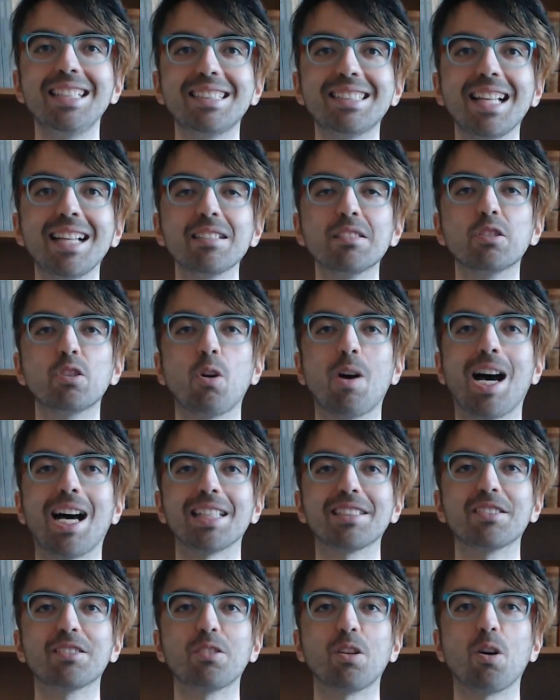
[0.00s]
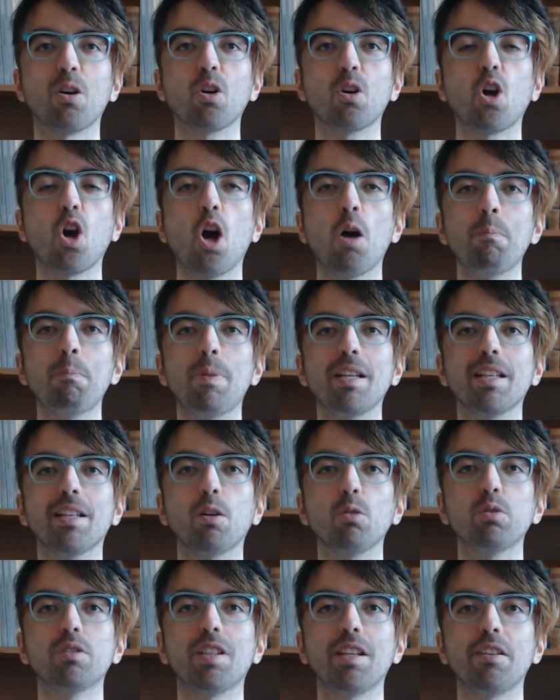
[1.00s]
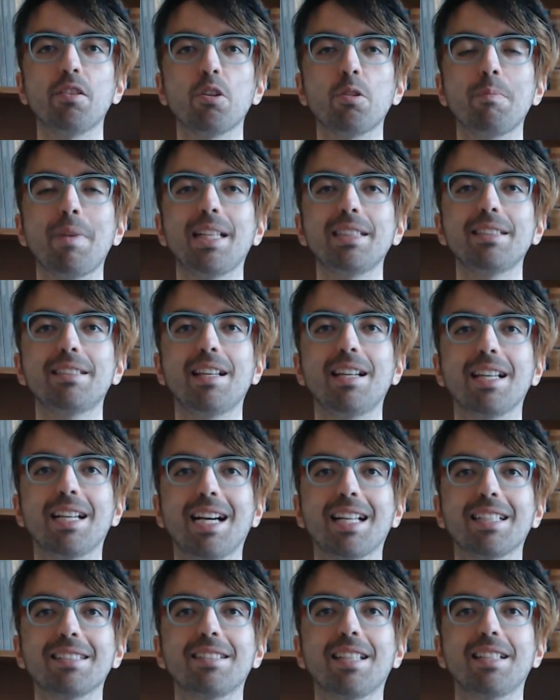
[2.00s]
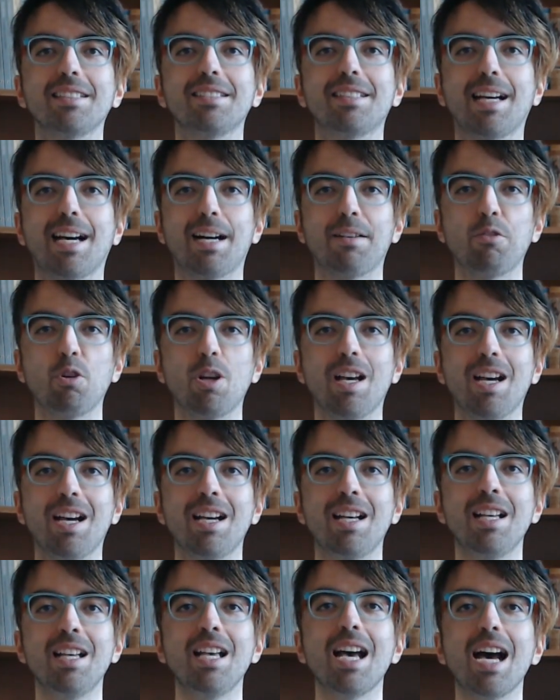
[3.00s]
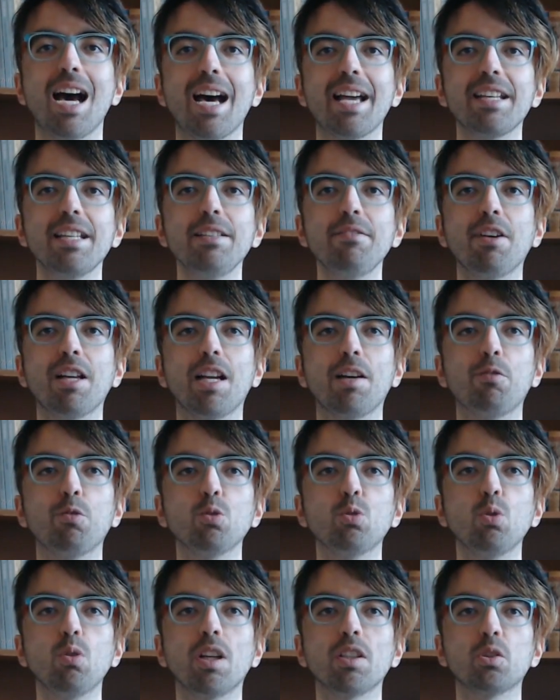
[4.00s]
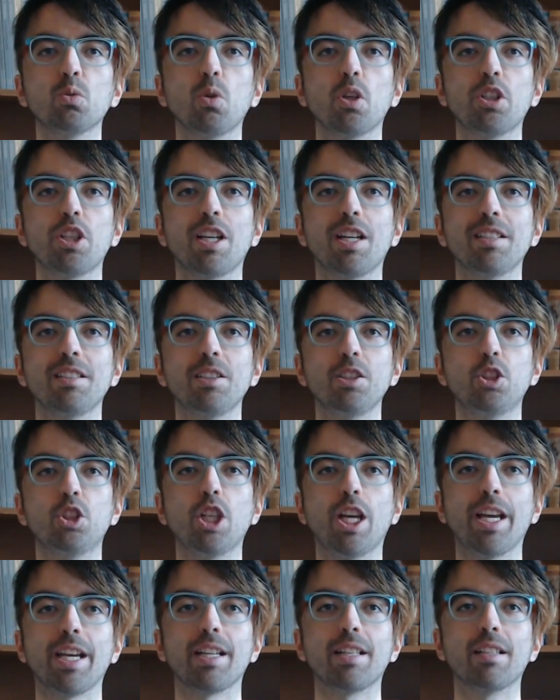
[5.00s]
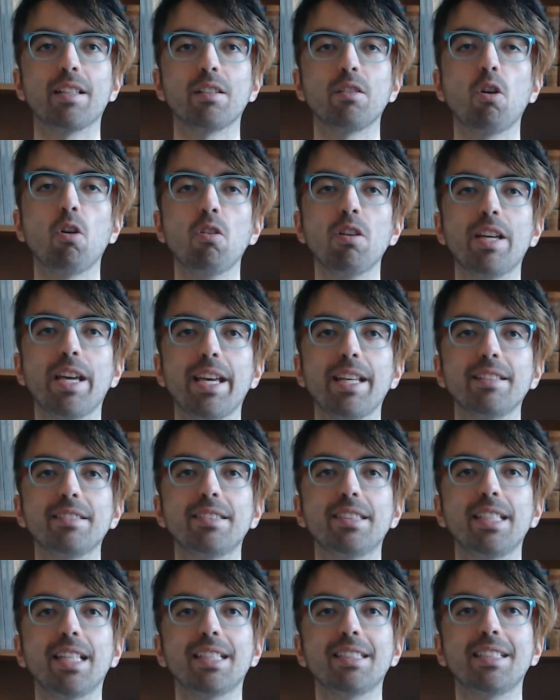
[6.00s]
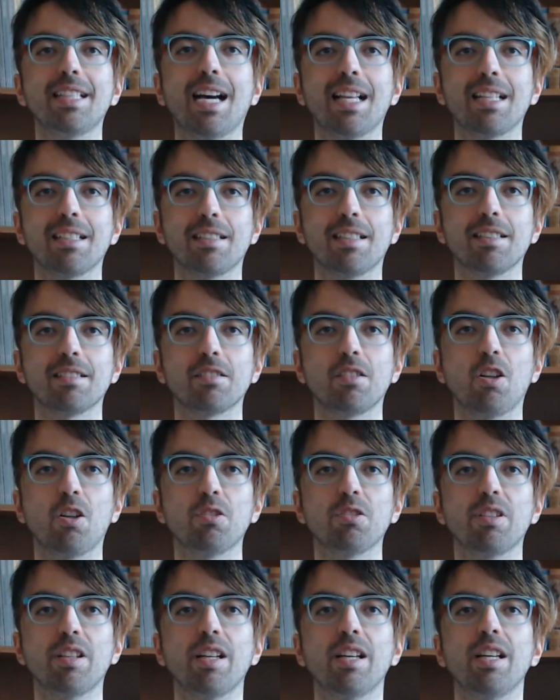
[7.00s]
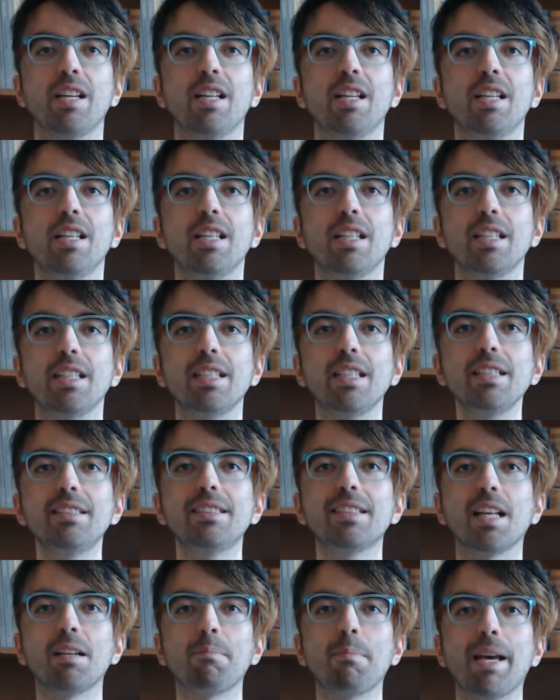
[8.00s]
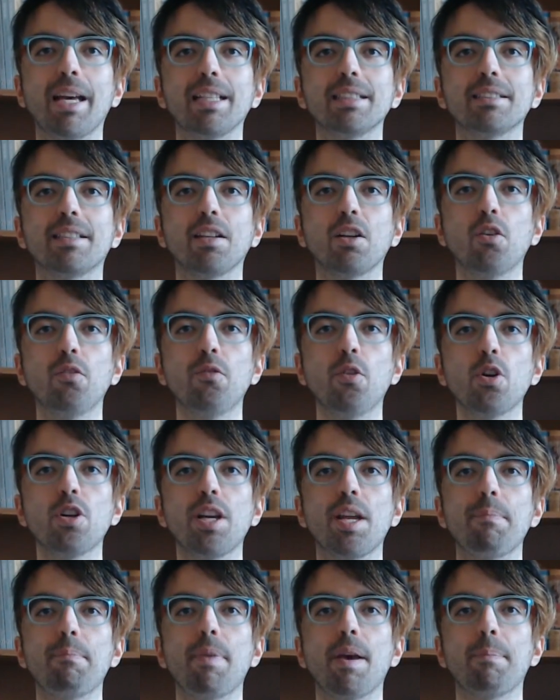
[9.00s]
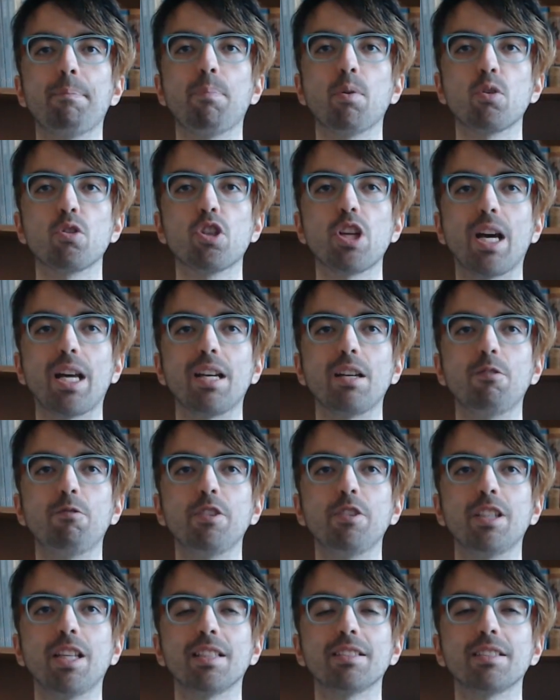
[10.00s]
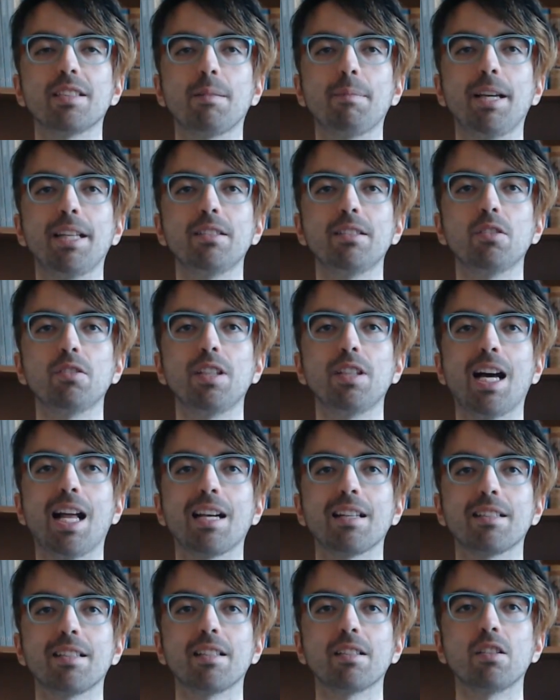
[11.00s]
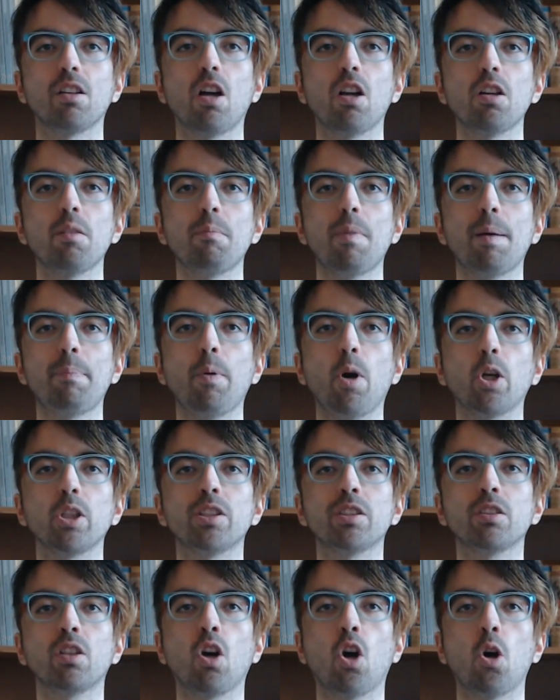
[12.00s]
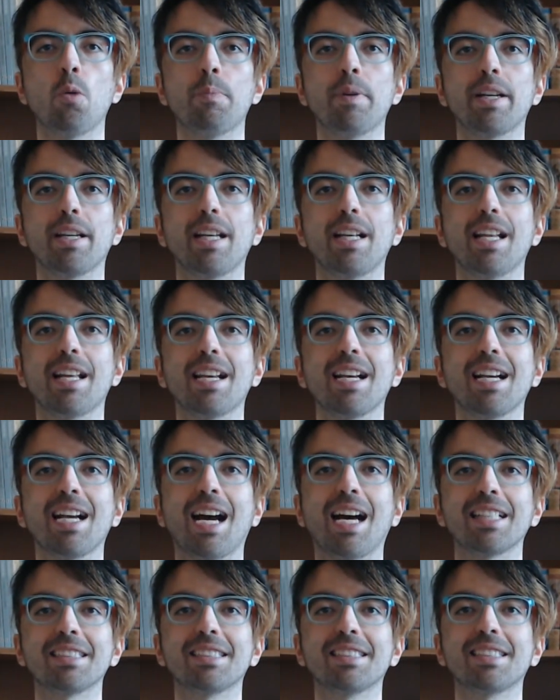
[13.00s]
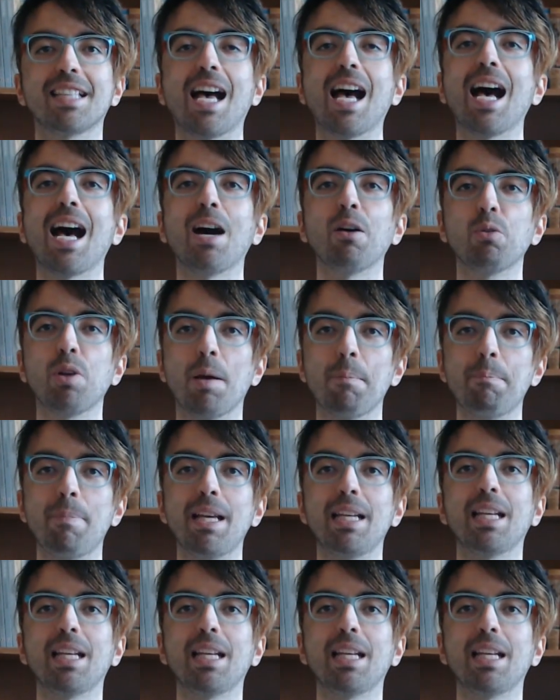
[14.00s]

Il terzo atto complica ulteriormente le carte in tavola. Arriva la futura suocera di Jack, nonché zia di Algernon. Inizialmente non vorrebbe appoggiare il fidanzamento di Algernon, ma poi scopre che la ragazza ha una